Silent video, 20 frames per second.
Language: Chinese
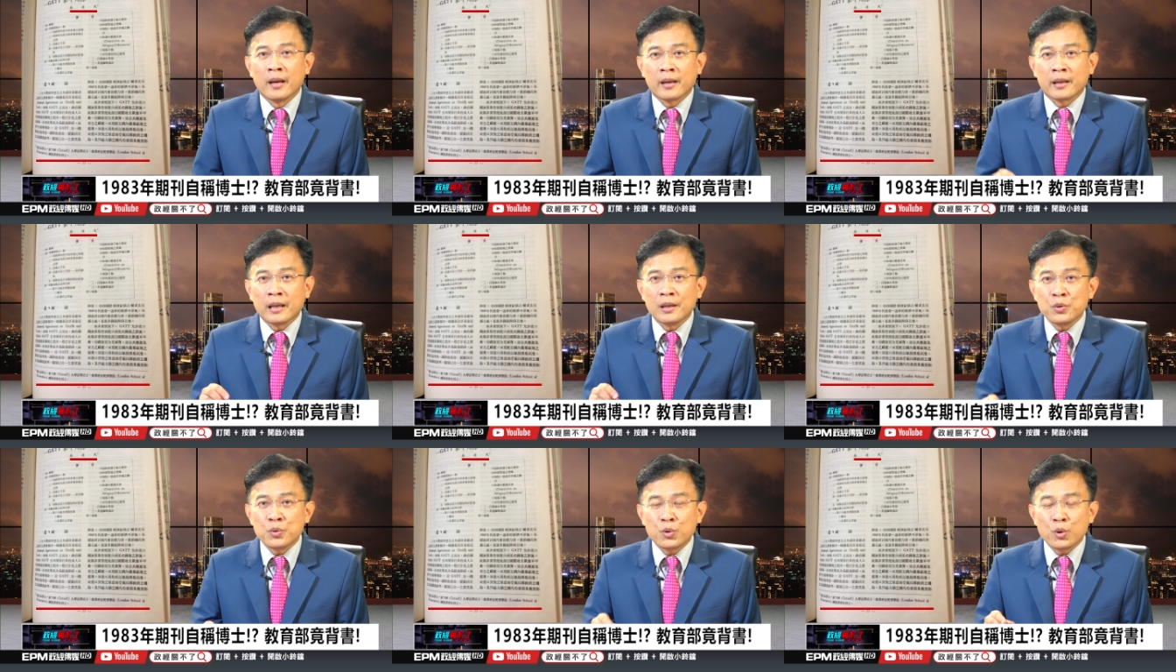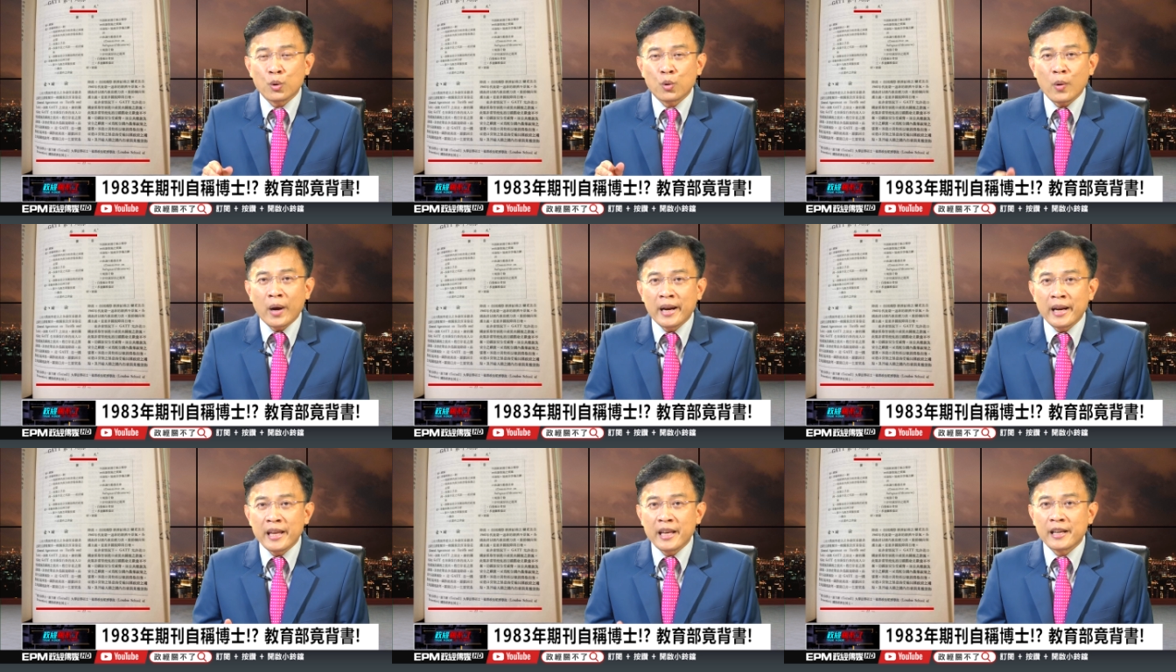根据
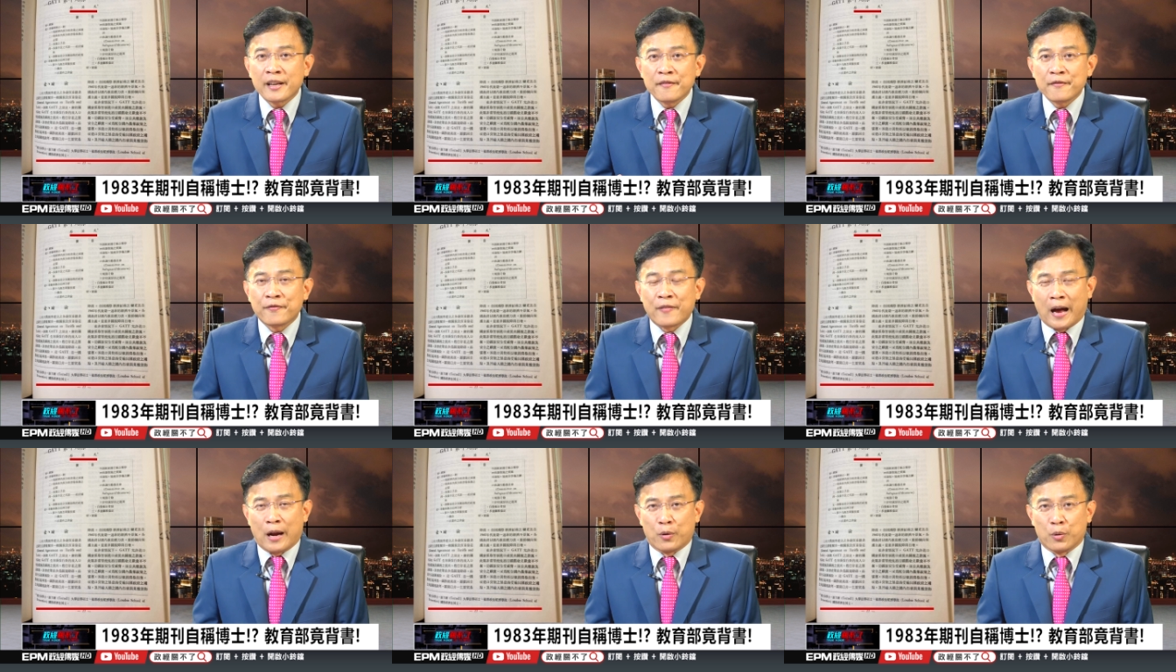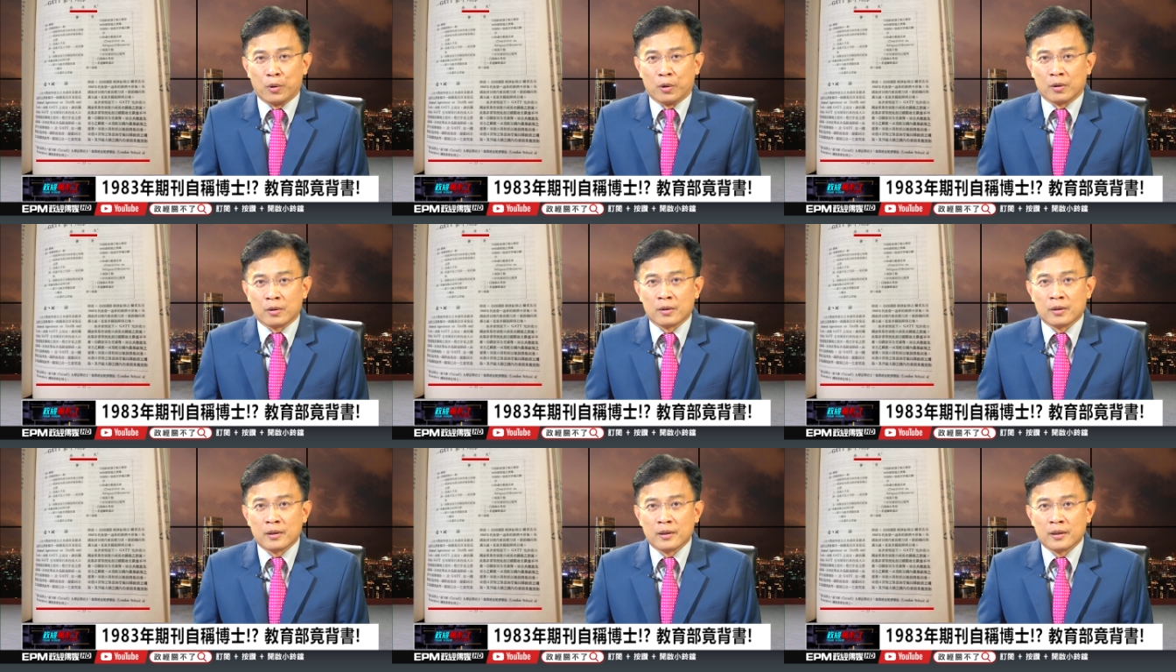惯例跟法
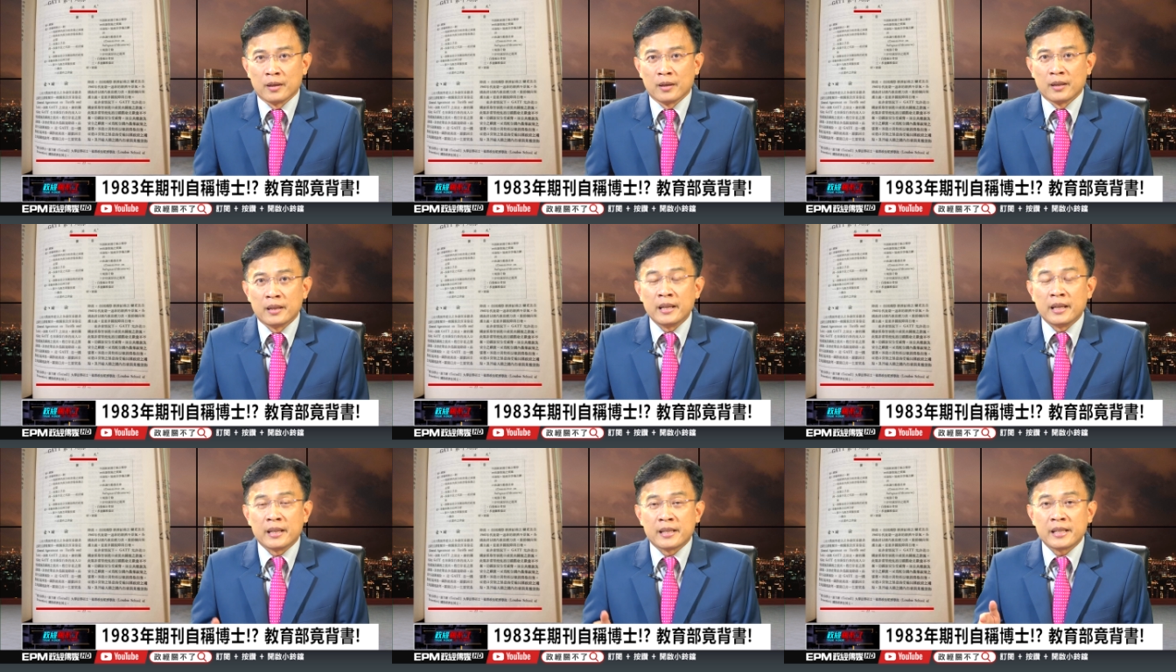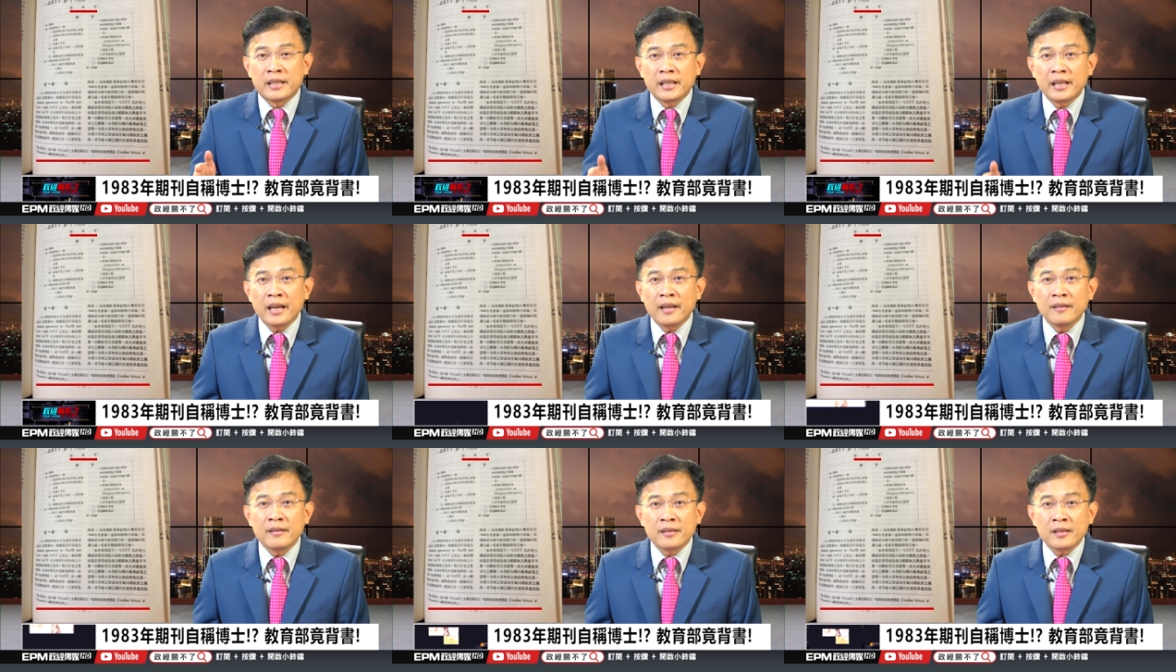律，你
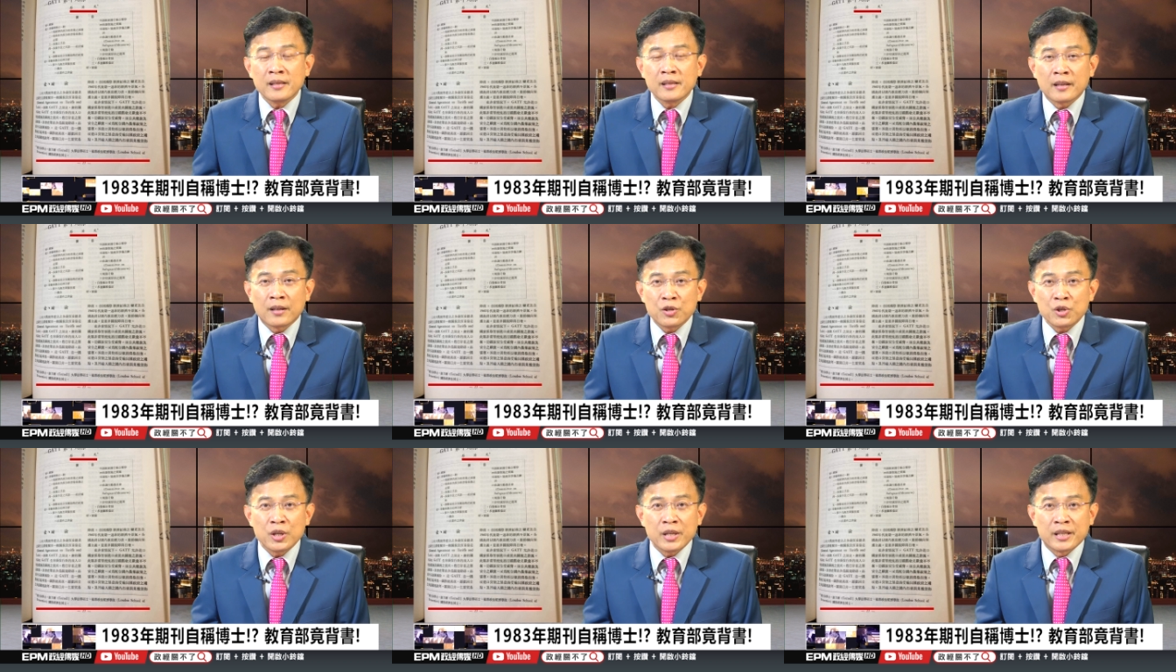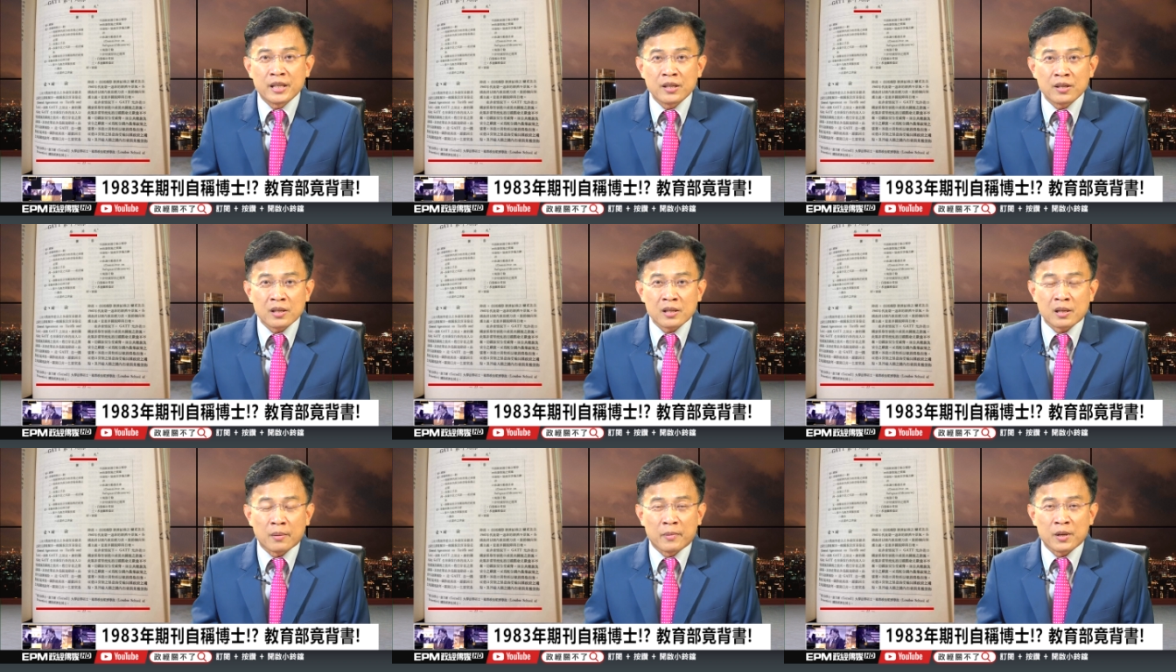签字的日期
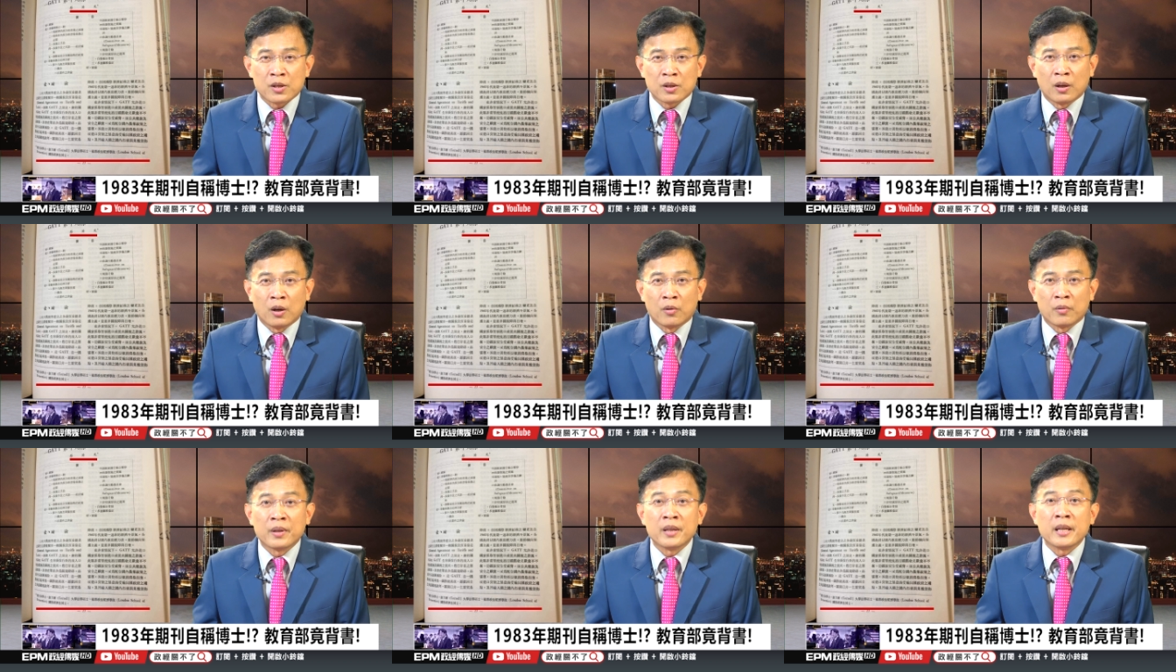是什么时候？